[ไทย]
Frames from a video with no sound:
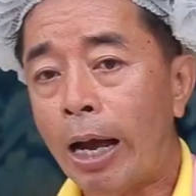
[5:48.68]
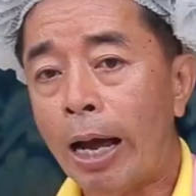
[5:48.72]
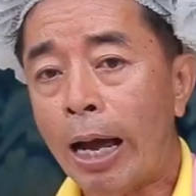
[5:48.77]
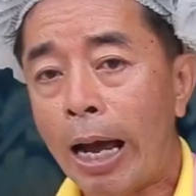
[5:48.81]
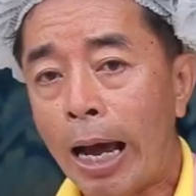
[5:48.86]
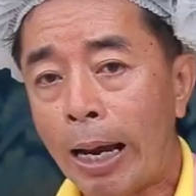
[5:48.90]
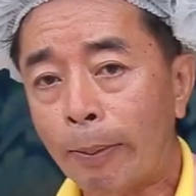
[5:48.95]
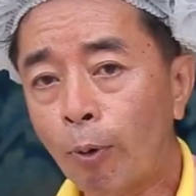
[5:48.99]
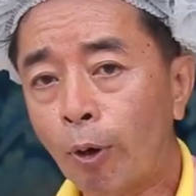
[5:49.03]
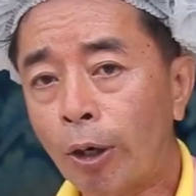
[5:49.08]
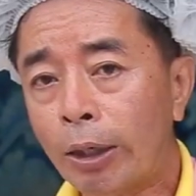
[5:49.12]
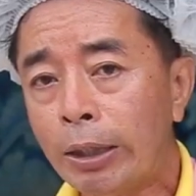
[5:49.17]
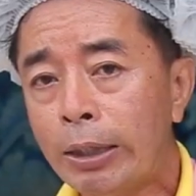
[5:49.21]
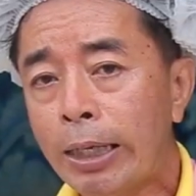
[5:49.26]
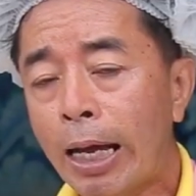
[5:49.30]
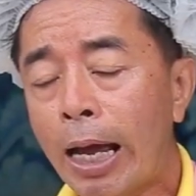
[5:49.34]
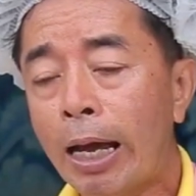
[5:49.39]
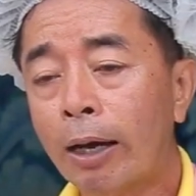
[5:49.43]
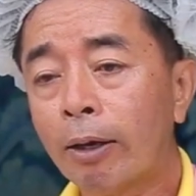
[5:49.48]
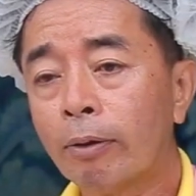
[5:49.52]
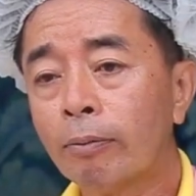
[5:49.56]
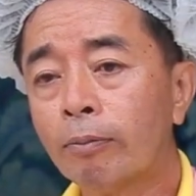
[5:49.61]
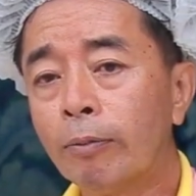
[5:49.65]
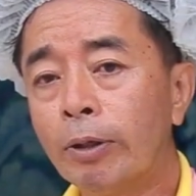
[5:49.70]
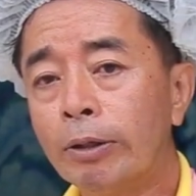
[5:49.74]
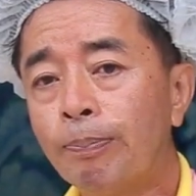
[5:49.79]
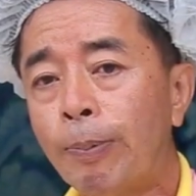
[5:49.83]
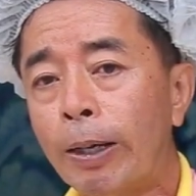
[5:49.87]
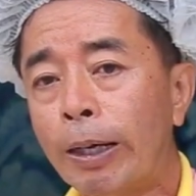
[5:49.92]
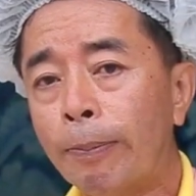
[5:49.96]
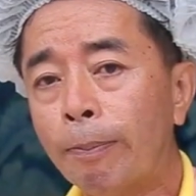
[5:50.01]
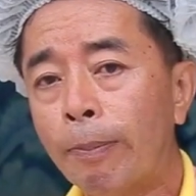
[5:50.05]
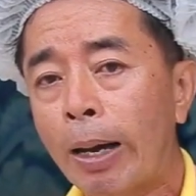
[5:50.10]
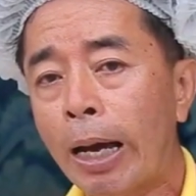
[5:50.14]
อาหารหมดหรือยังหรือ
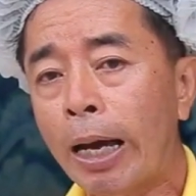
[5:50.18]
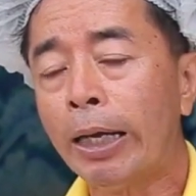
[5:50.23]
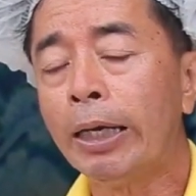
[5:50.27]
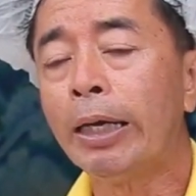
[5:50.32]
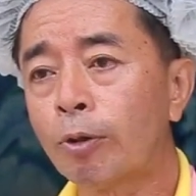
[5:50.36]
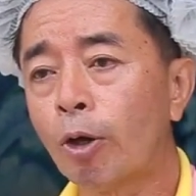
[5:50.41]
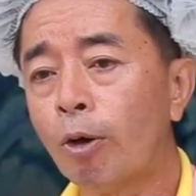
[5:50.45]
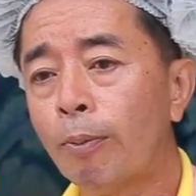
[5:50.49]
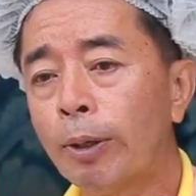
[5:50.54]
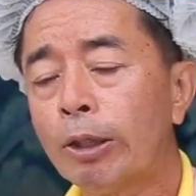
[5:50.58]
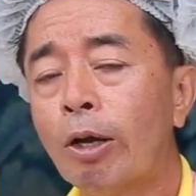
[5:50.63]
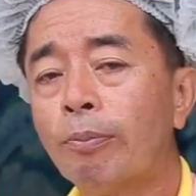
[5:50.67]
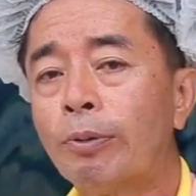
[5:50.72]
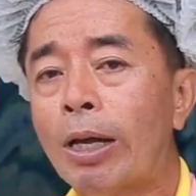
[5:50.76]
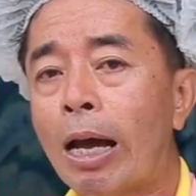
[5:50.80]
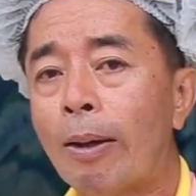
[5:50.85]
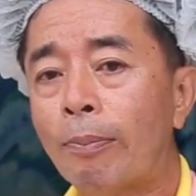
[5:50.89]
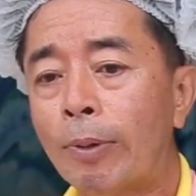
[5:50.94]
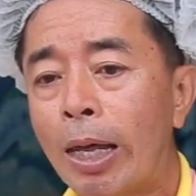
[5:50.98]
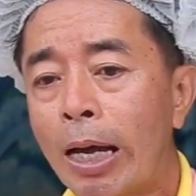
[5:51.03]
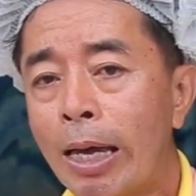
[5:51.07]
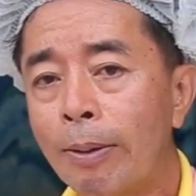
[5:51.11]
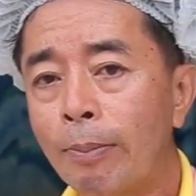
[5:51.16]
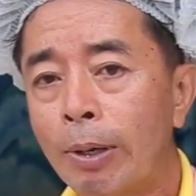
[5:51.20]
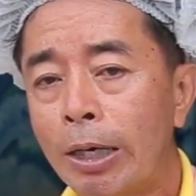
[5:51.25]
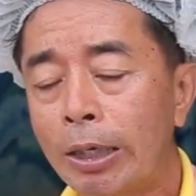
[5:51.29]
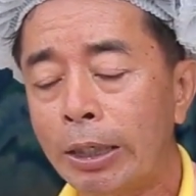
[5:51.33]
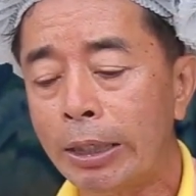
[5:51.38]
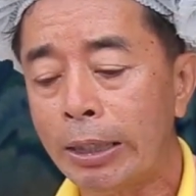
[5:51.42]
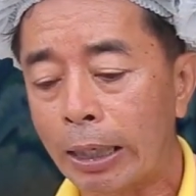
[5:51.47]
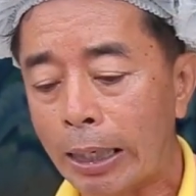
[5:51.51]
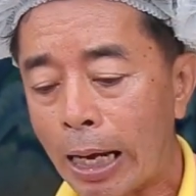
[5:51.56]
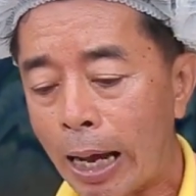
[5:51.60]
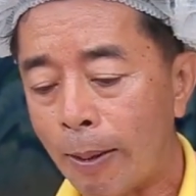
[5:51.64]
เปิดไหม โทรมาสอบถามได้เบอ
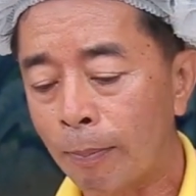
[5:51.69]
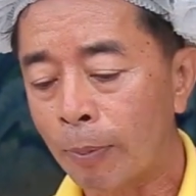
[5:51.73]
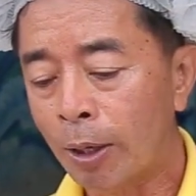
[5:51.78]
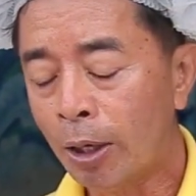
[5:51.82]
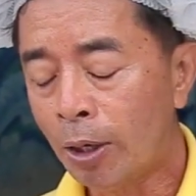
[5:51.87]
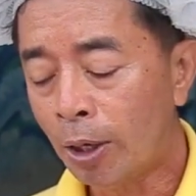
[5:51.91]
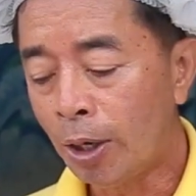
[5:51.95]
ร์นี้นะครับ